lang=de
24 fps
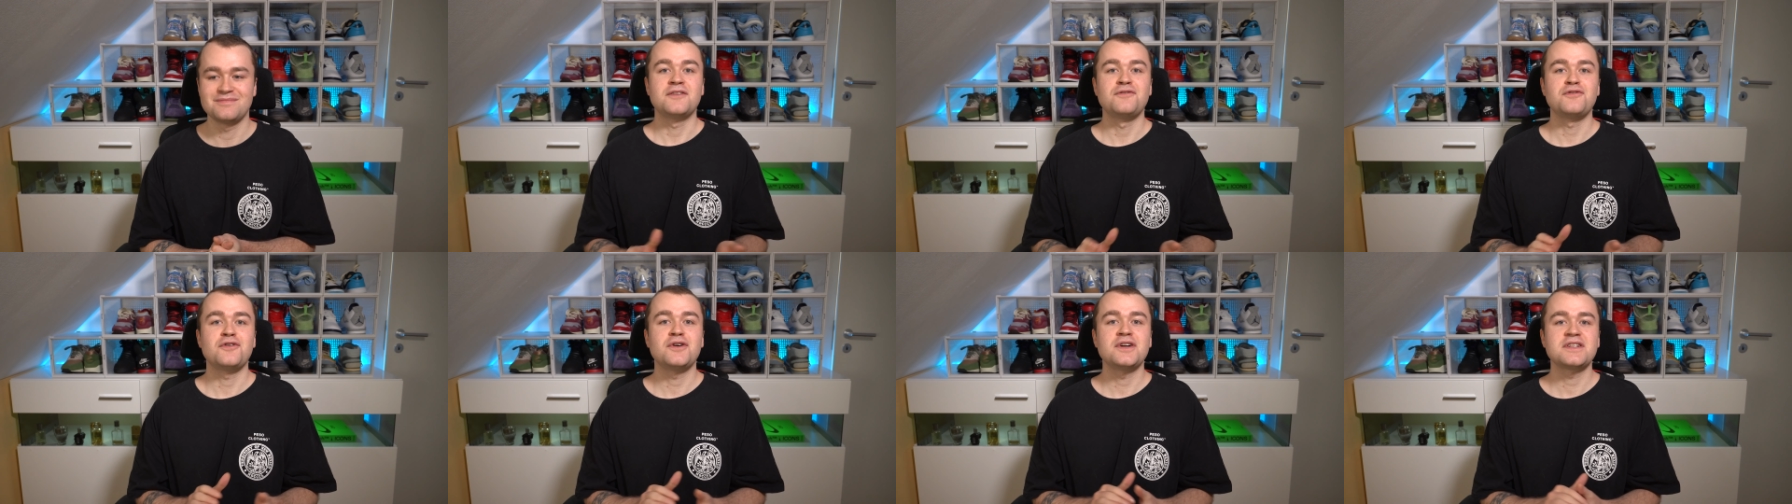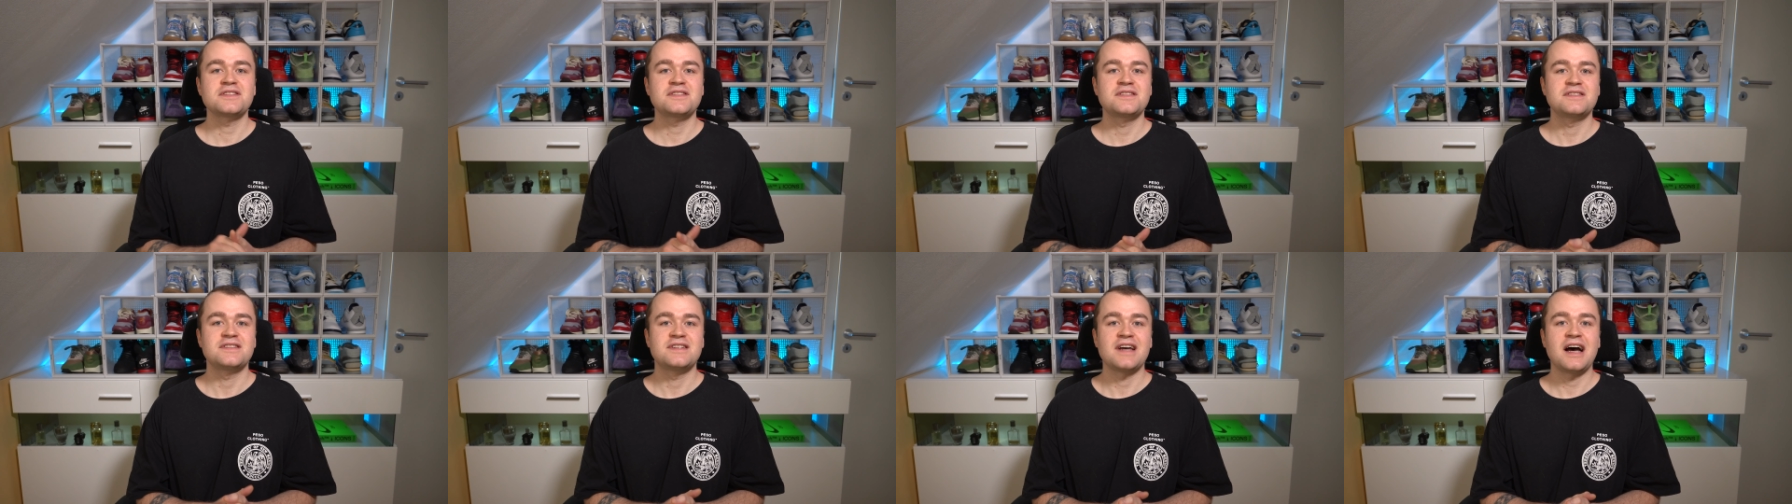
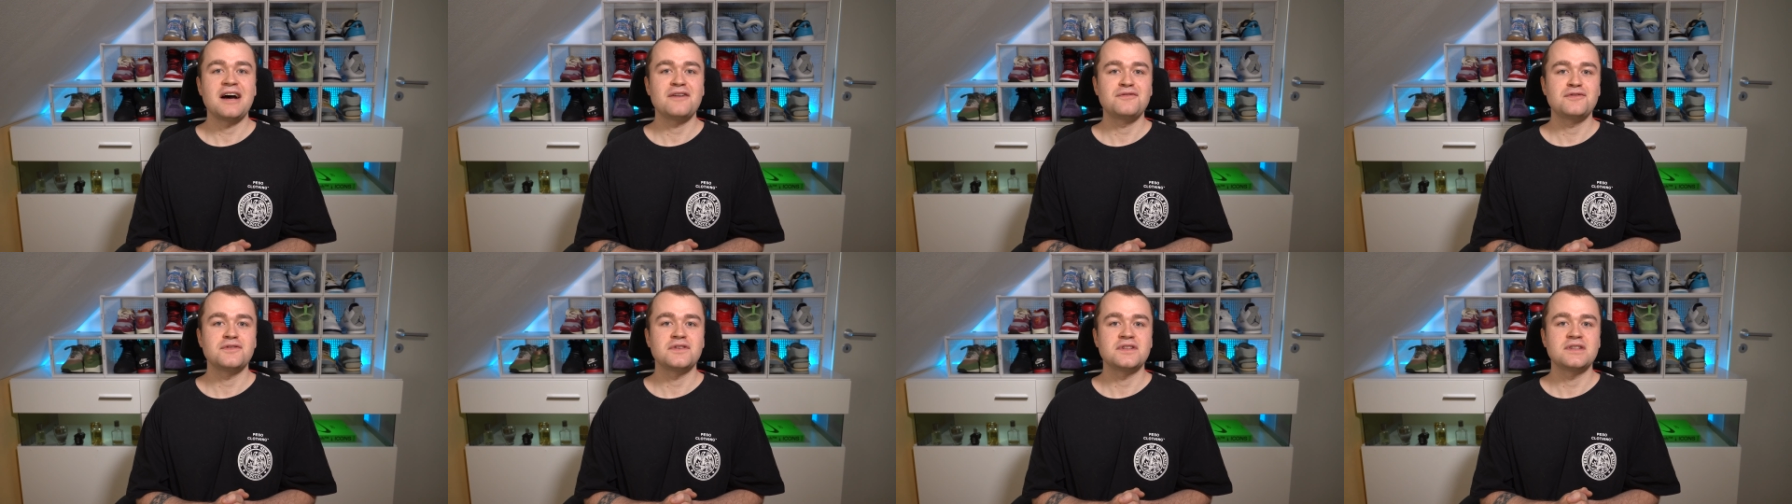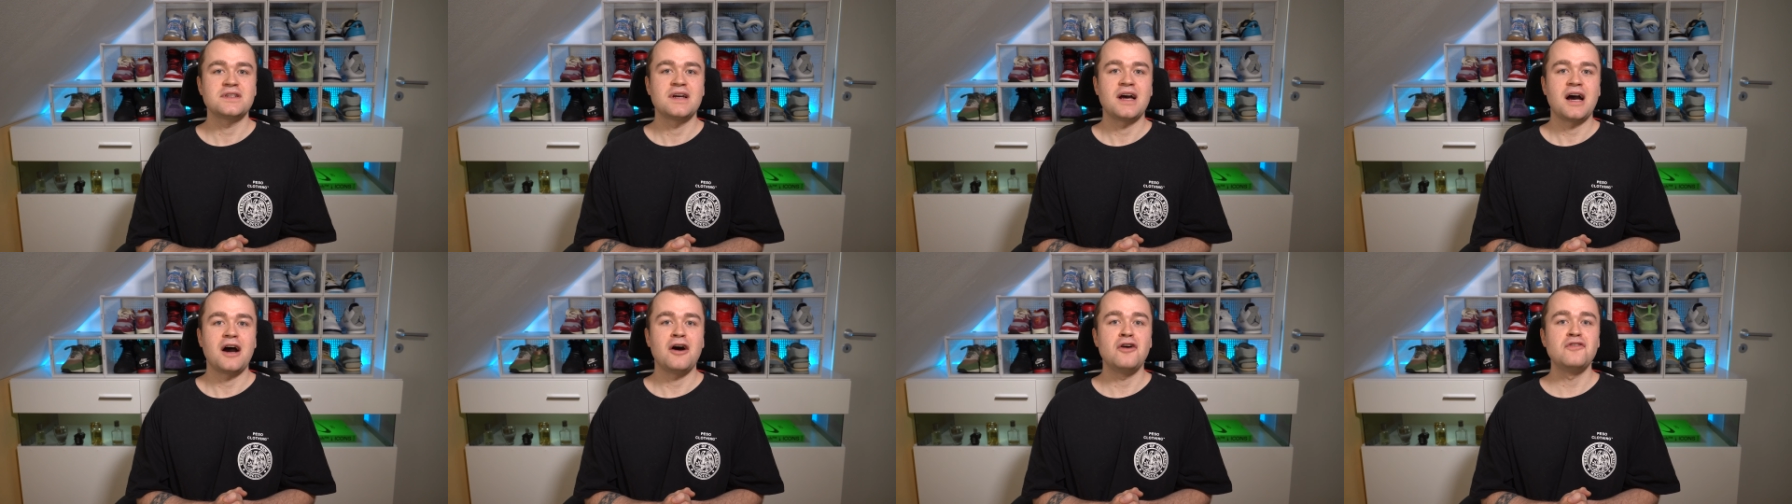Gefolgt
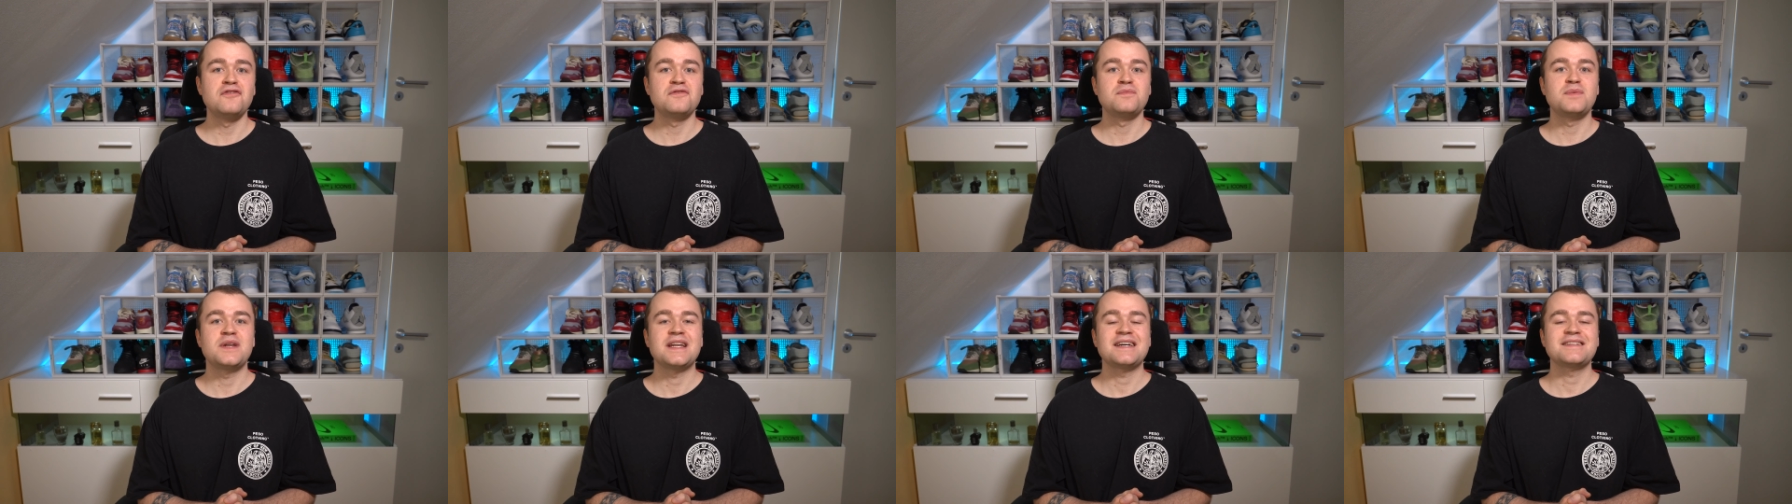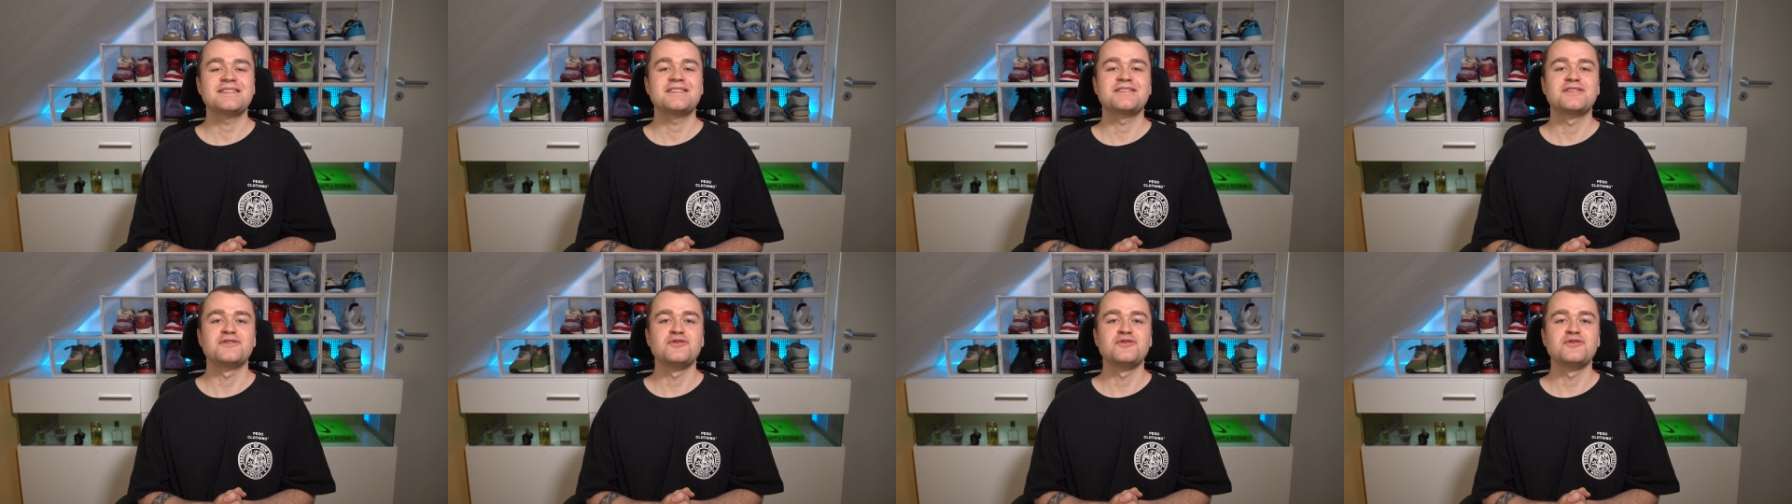davon auf Platz